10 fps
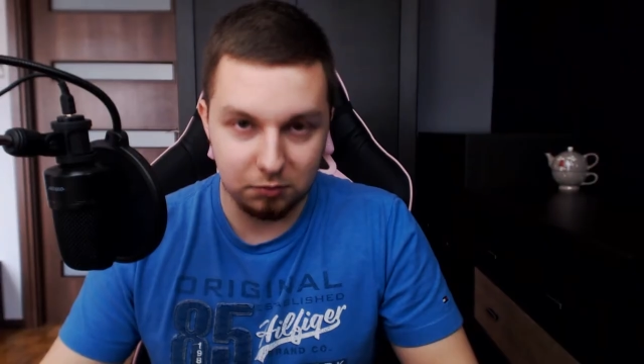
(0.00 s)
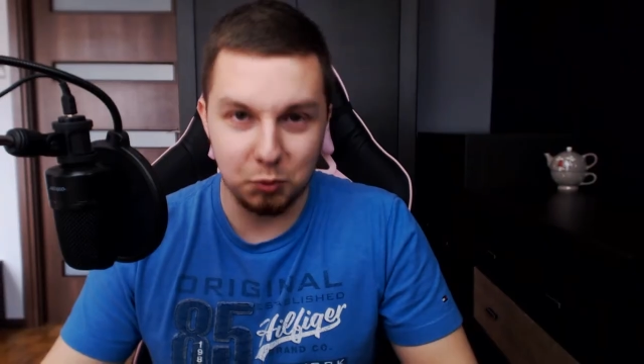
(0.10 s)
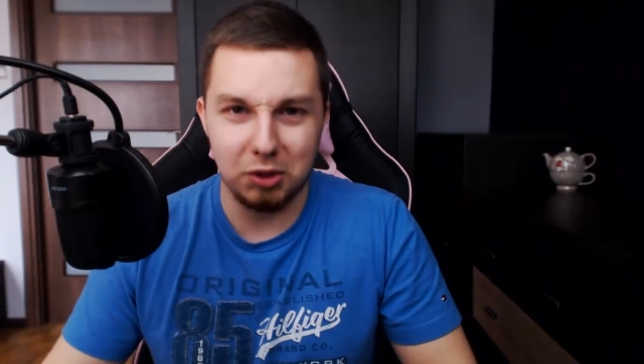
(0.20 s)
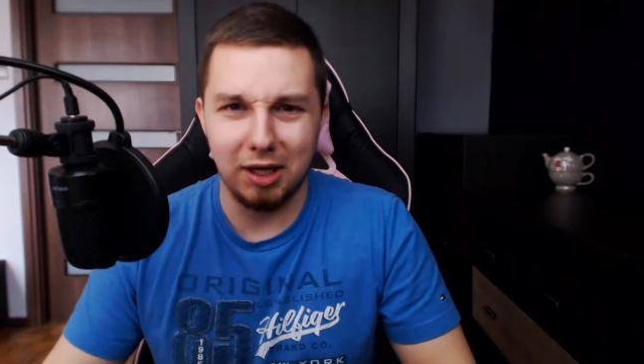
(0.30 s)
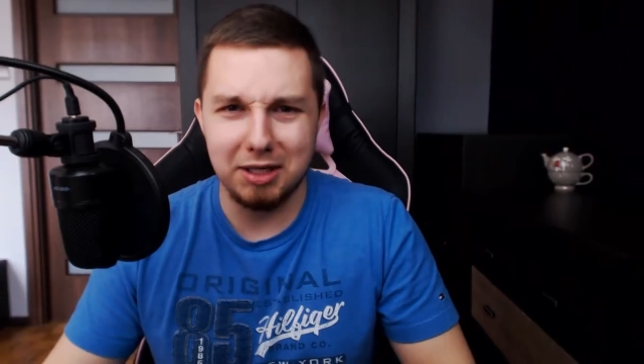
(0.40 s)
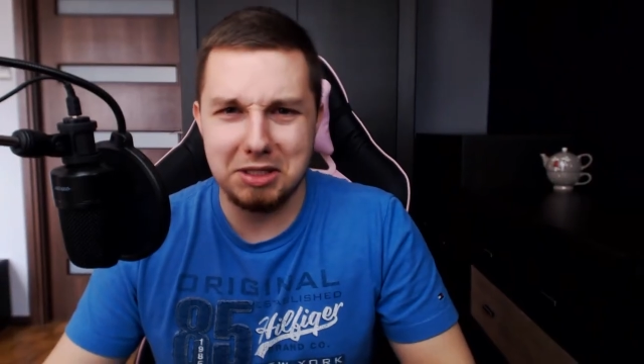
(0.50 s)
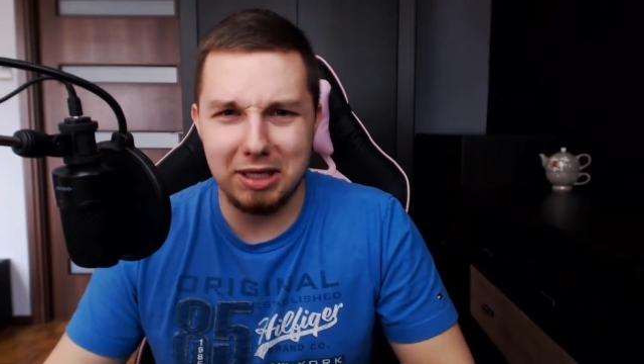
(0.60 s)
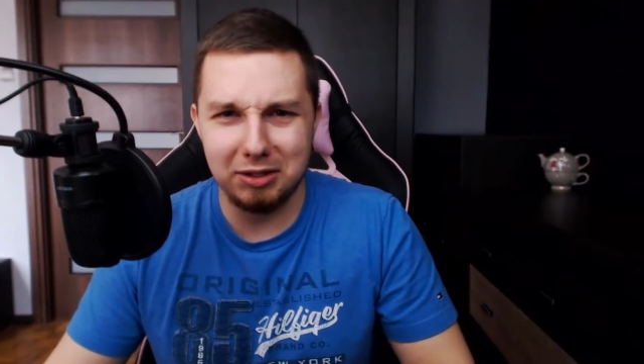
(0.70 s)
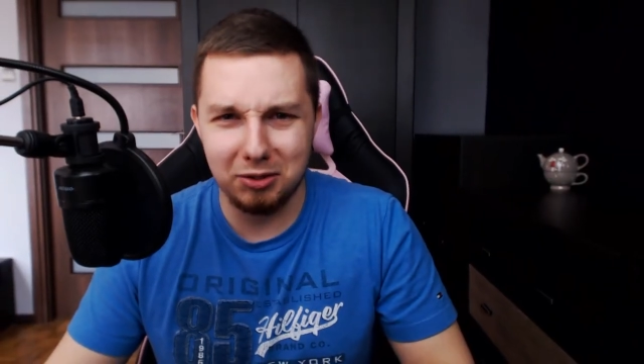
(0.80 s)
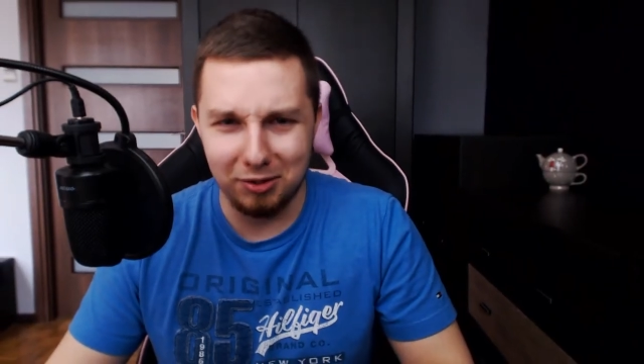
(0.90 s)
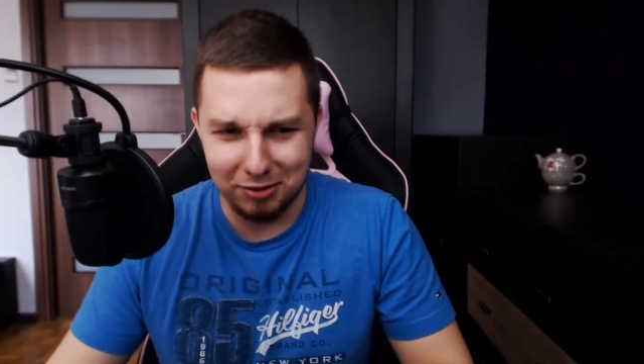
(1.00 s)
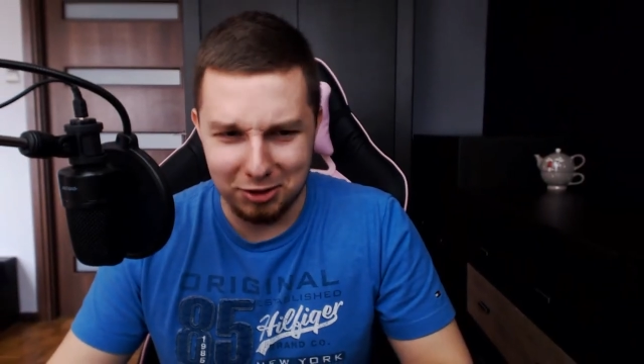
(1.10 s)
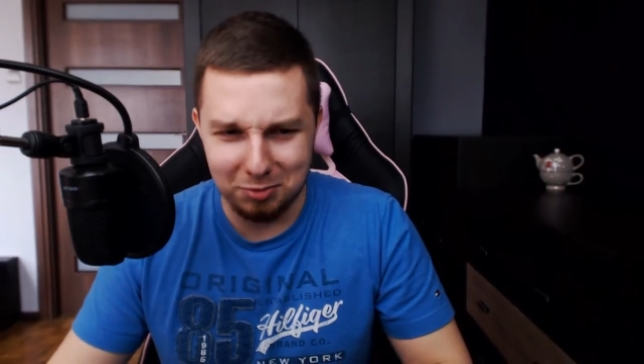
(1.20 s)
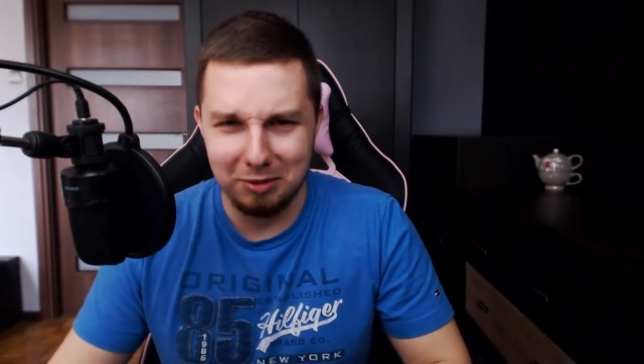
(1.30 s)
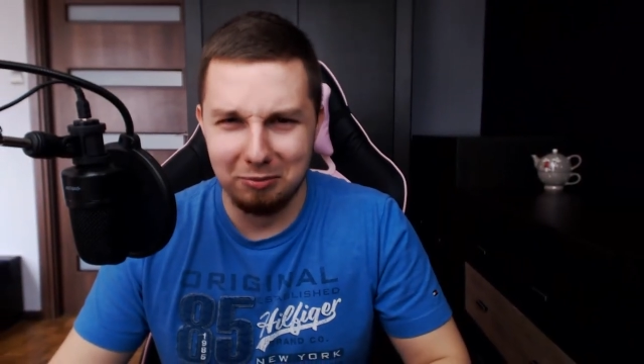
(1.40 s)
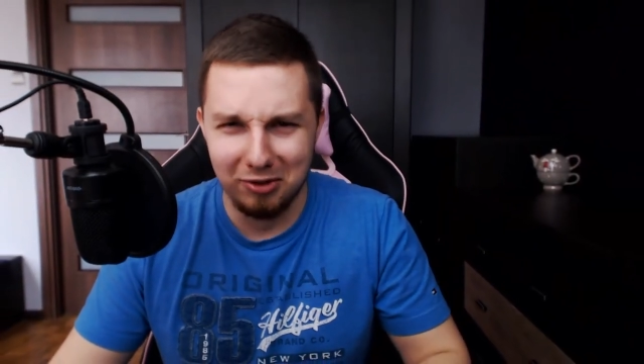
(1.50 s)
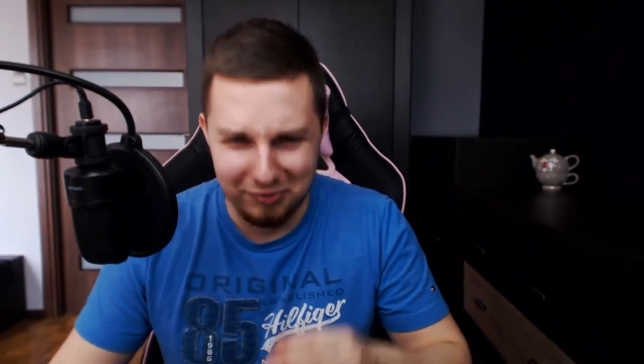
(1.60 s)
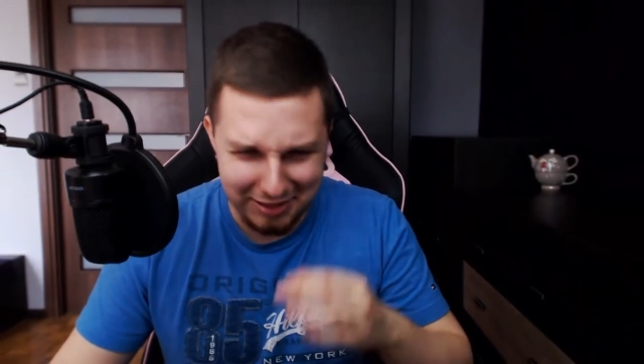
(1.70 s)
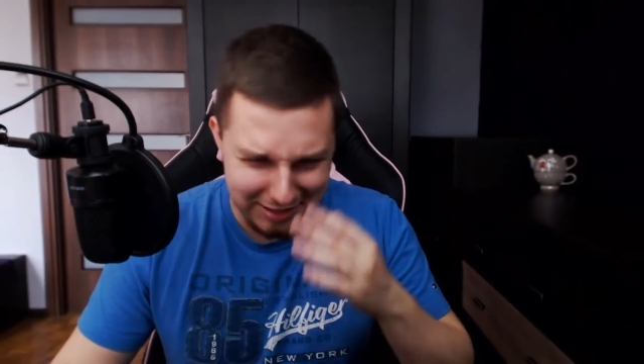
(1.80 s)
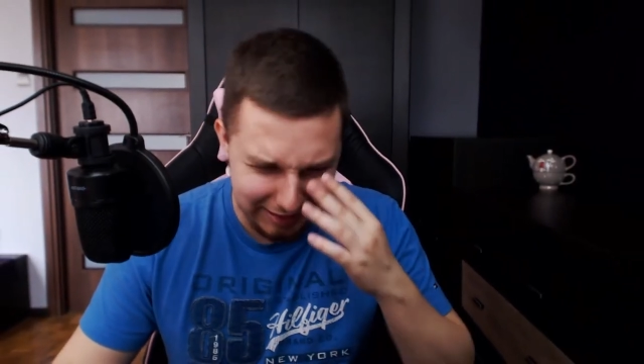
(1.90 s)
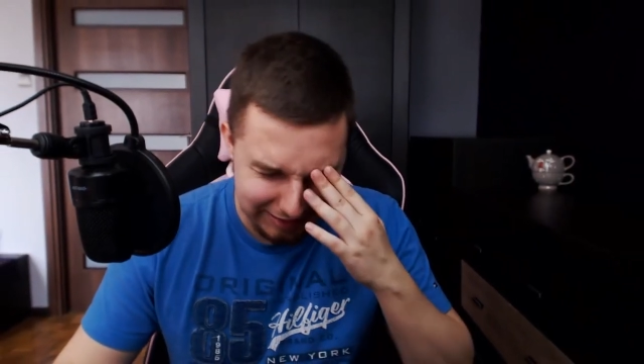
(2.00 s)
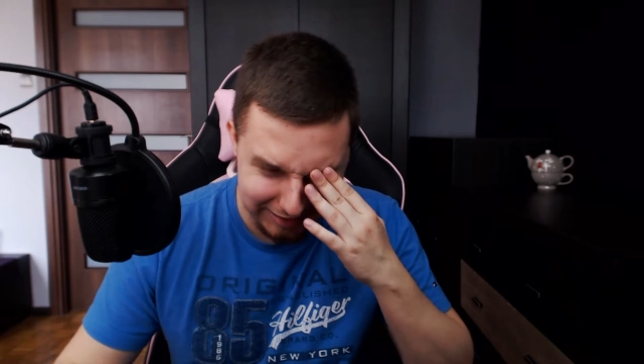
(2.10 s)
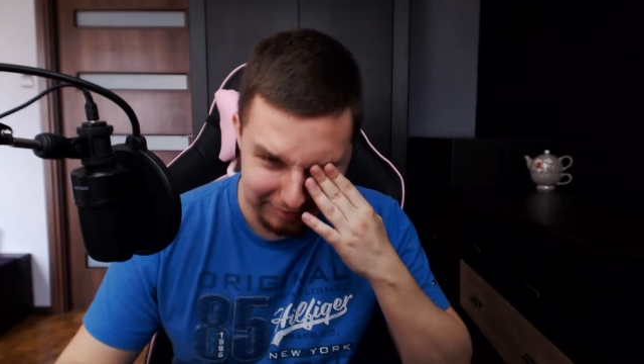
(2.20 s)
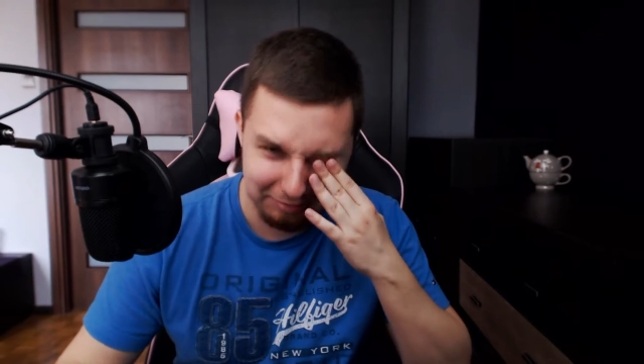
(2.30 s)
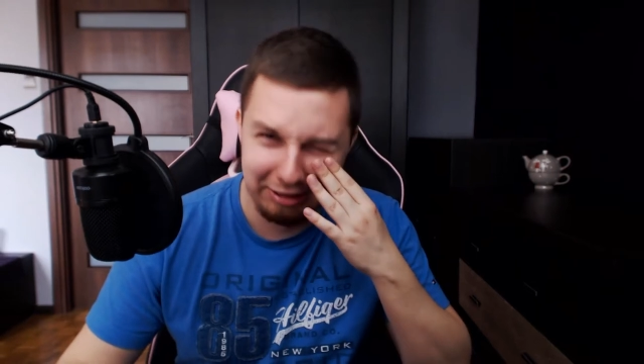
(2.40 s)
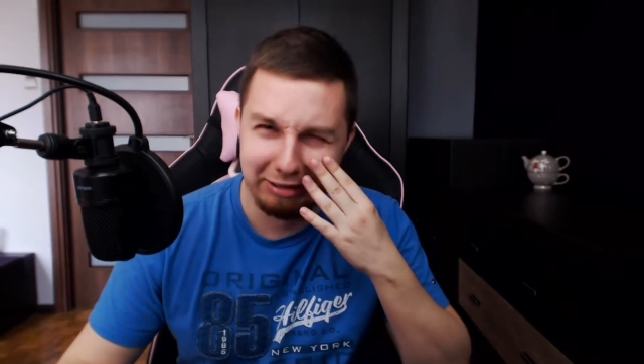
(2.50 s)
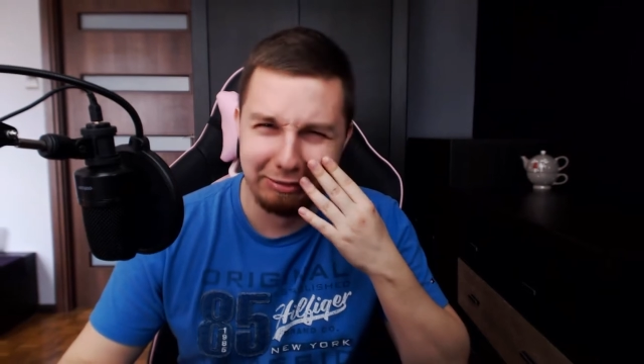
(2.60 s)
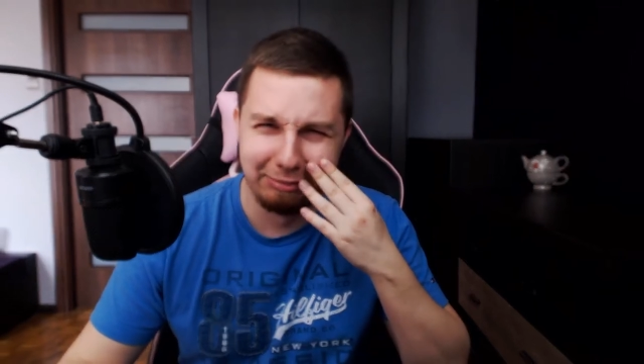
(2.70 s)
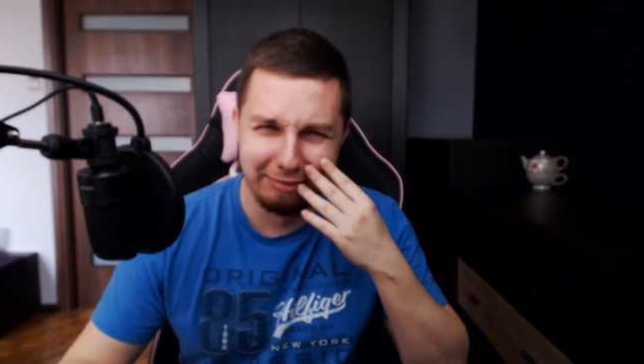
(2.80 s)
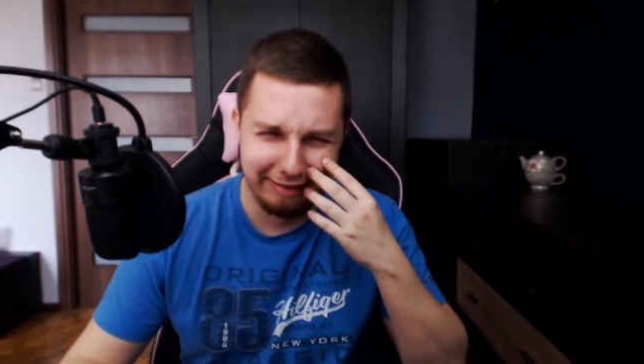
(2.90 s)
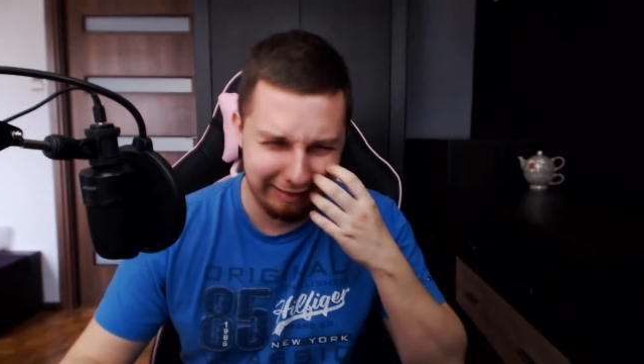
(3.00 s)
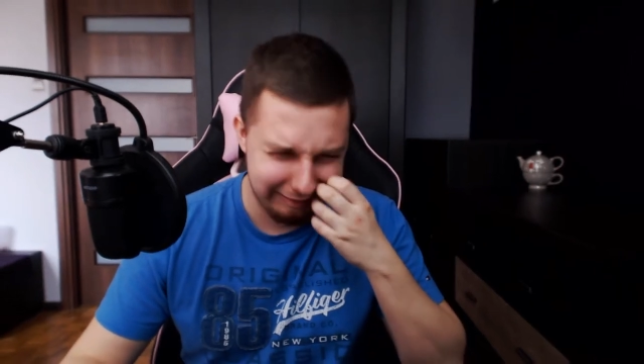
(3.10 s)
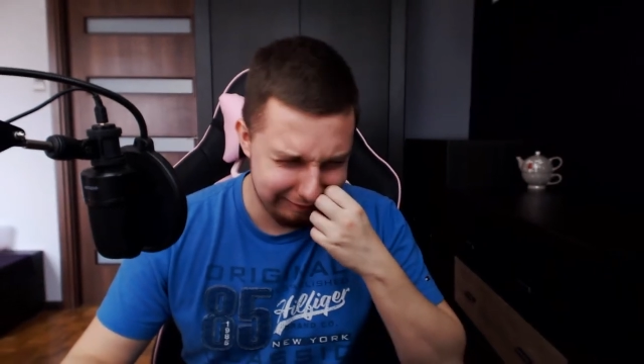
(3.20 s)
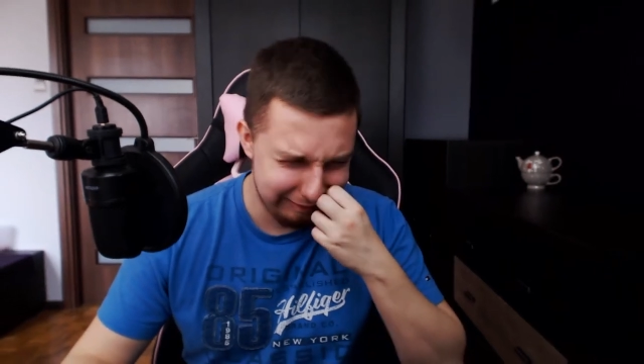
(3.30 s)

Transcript: Bo tak rzadko ktoś mi mówi, że jest ze mnie dumny.